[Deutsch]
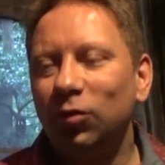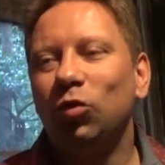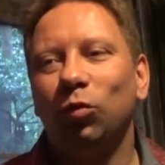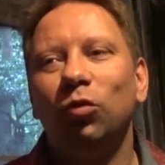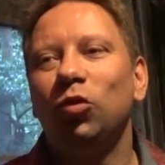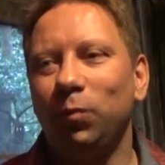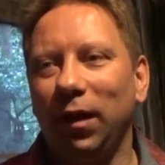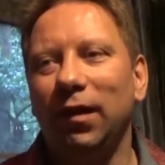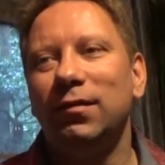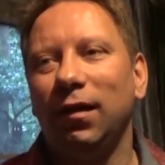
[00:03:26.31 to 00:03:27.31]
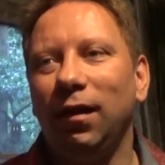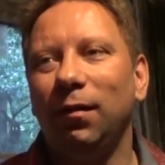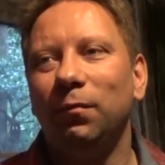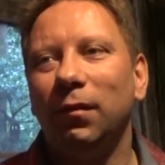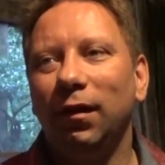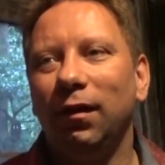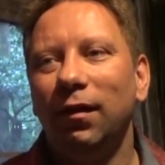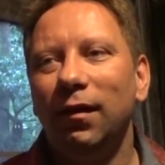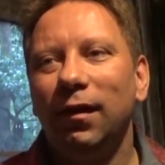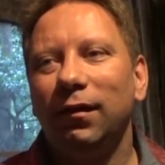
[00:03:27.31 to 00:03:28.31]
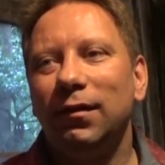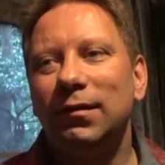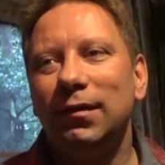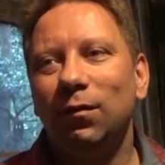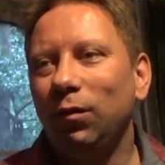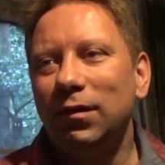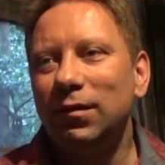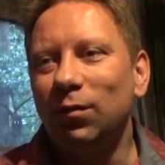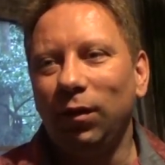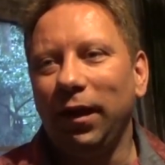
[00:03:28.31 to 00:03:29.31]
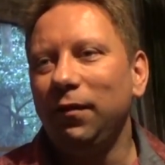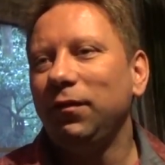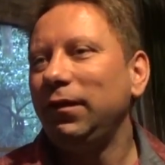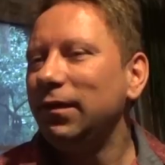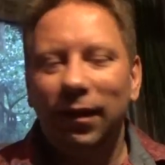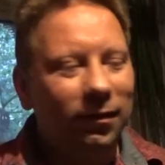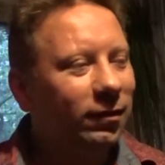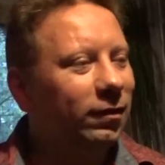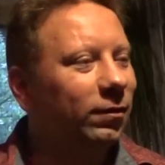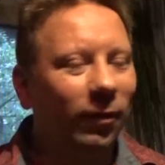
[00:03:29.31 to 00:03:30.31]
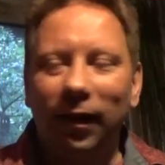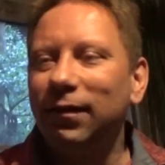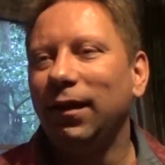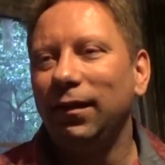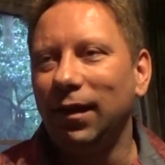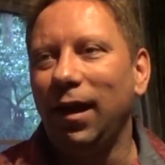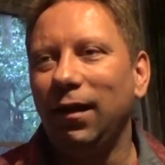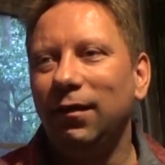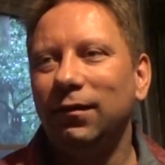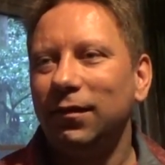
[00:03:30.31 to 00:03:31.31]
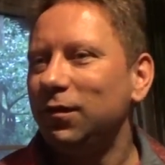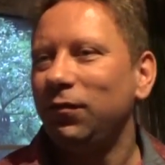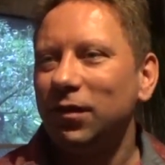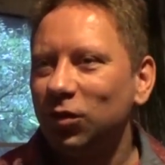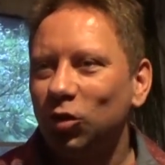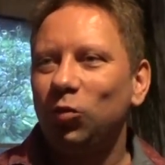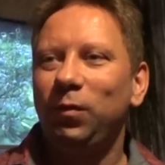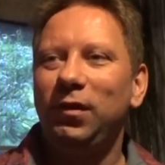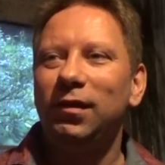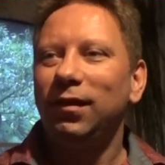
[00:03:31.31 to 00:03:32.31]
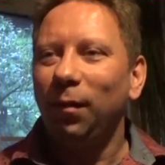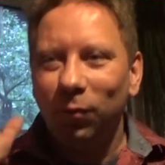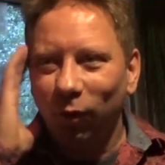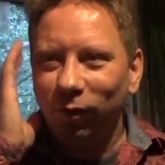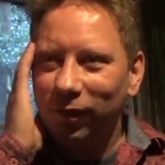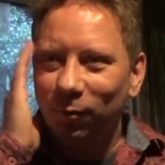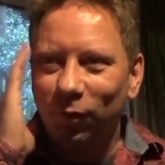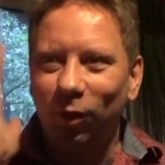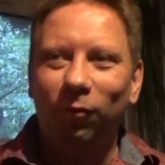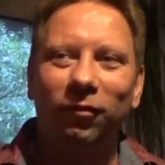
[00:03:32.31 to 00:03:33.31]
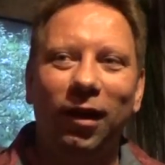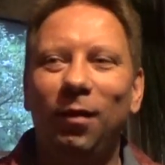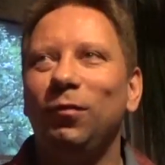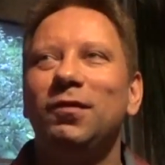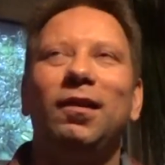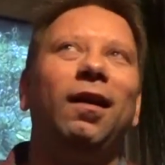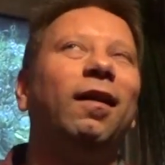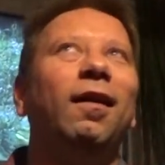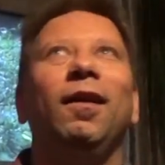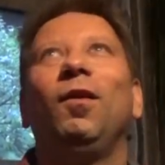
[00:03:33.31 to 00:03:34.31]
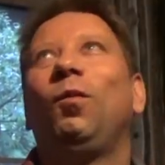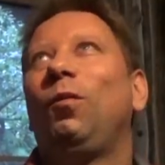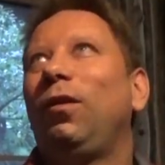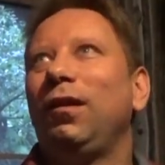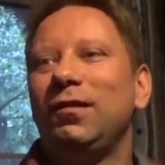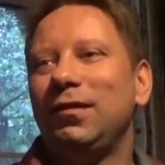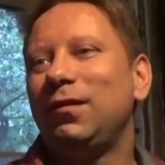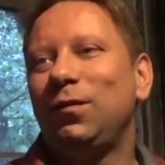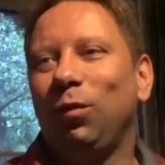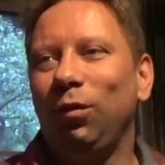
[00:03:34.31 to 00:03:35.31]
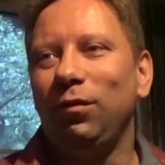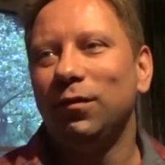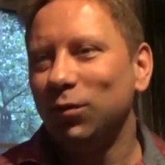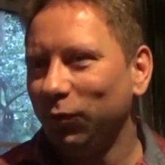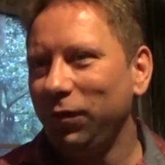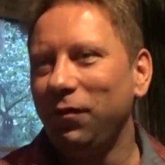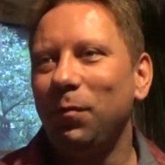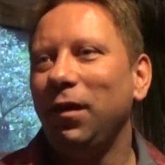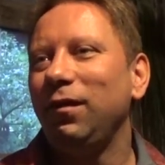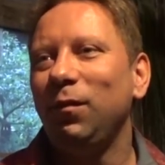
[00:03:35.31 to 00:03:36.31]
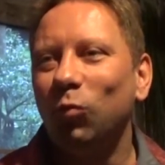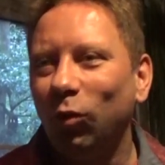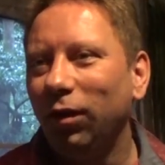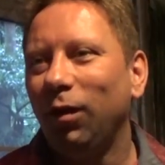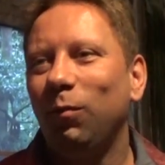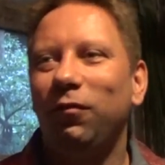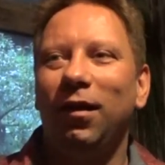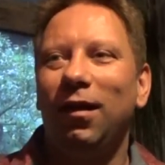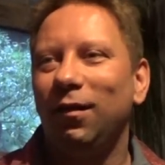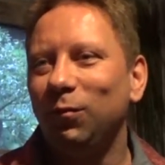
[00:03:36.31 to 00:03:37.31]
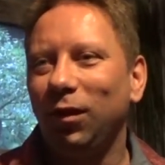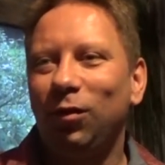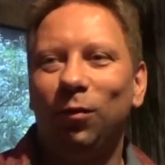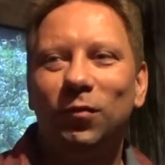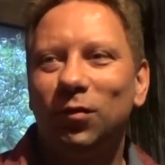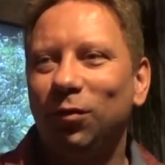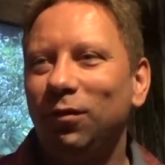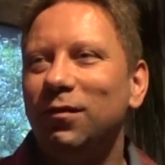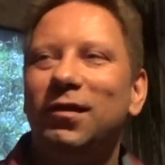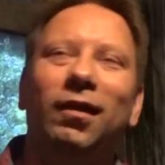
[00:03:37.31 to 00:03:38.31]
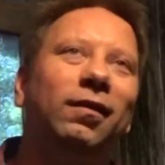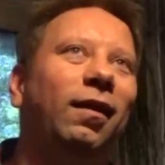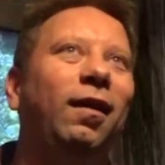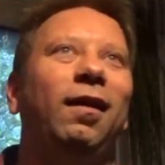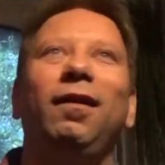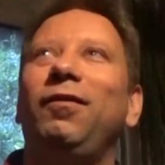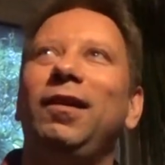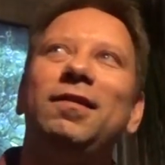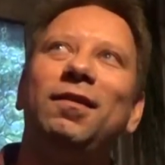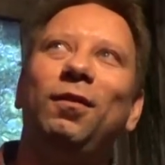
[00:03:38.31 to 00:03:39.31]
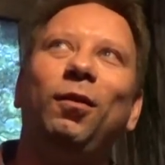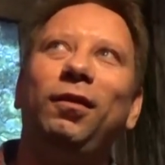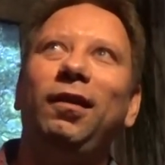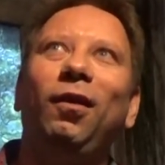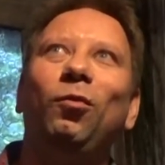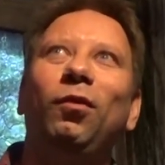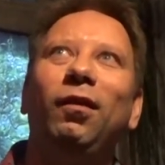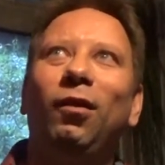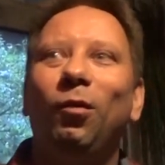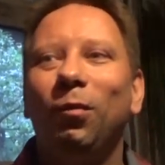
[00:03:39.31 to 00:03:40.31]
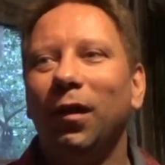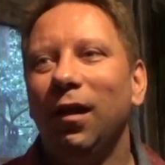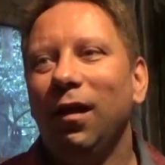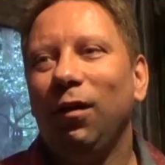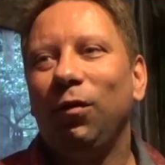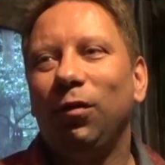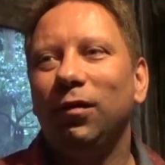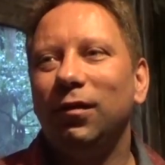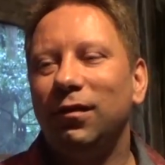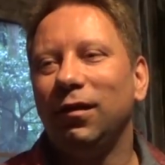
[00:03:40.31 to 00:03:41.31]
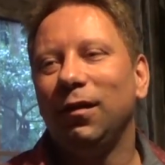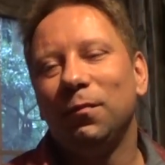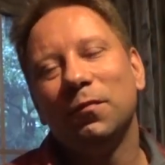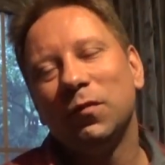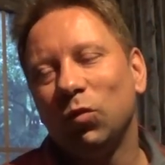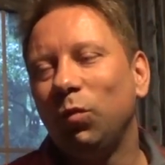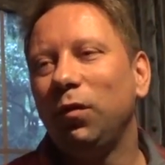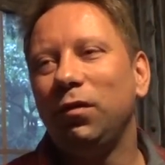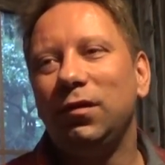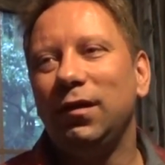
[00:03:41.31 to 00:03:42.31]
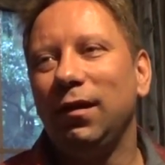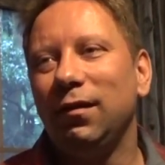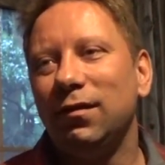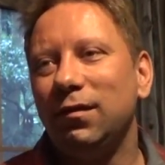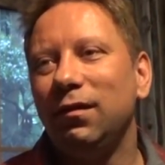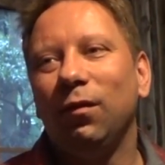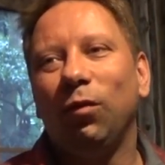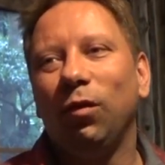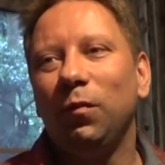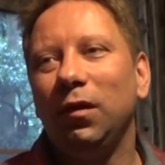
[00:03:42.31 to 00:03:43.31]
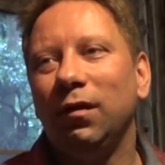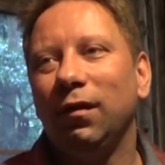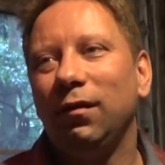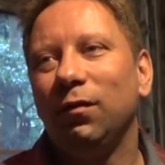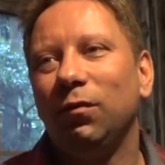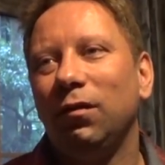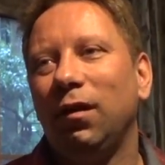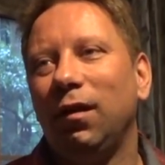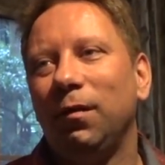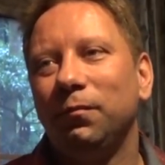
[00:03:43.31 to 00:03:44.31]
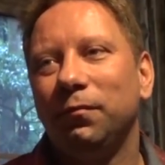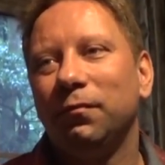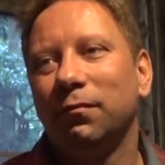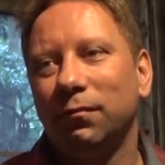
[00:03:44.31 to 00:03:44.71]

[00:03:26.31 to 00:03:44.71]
eine Stunde Spaß haben. Ja, das, die, die sollen einfach die nächsten zwei, drei Tage das, was sie gespielt haben, noch hier im Kopf haben und sagen, Boah, das ist toll. So wie wenn man im Urlaub war und man kommt zurück und sagt, ach, weißt du noch, der Urlaub. Und ähm, so möchte ich gerne, dass die die Räume in Erinnerung haben.